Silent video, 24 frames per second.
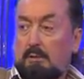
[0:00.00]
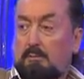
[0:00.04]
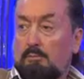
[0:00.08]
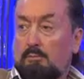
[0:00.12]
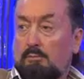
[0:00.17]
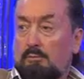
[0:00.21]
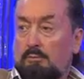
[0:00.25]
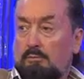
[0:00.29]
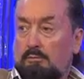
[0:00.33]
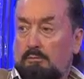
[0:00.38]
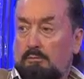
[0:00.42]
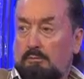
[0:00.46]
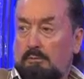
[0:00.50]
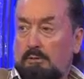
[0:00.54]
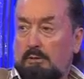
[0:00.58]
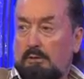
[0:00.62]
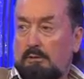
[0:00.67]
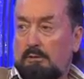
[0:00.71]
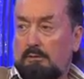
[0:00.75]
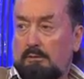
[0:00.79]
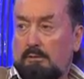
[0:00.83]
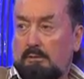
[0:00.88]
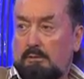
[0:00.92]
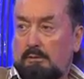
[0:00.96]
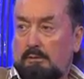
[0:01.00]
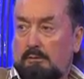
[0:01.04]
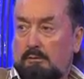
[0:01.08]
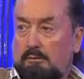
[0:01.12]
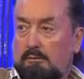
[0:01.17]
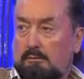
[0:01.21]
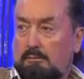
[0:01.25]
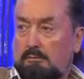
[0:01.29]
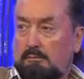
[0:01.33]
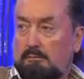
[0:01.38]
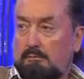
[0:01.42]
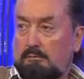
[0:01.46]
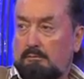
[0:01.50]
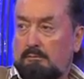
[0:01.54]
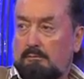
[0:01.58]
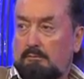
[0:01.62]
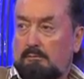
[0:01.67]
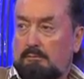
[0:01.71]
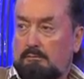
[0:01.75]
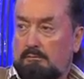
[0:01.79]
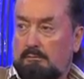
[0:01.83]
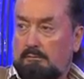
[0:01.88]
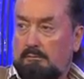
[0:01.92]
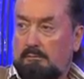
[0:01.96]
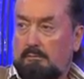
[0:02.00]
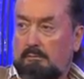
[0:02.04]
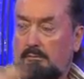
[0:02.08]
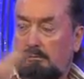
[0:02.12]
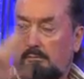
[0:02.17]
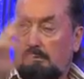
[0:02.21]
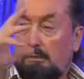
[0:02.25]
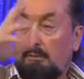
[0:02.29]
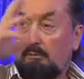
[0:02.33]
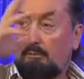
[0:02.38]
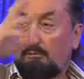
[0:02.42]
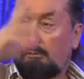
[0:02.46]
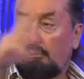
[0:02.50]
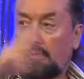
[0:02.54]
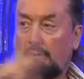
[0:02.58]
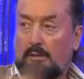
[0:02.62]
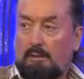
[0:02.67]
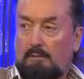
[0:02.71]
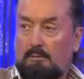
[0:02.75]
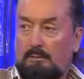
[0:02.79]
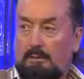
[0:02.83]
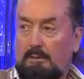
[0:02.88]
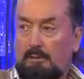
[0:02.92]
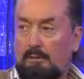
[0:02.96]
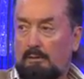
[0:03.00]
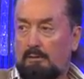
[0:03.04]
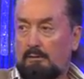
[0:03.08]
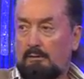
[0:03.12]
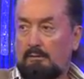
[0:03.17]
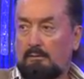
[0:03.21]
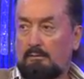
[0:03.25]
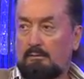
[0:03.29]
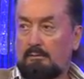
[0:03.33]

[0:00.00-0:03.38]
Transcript: Nemrut Dağı'nda bu Nemrut harabeleri.